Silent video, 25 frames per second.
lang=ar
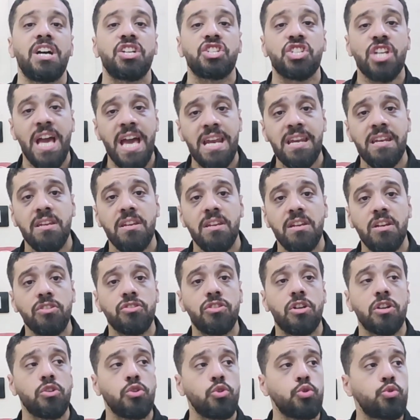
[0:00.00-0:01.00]
عشان
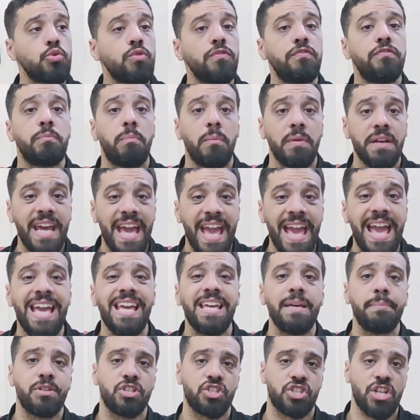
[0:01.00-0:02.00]
نقدر نشوف
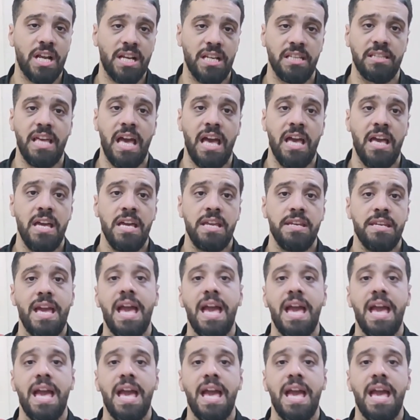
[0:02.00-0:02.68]
نهائي بالشكل ده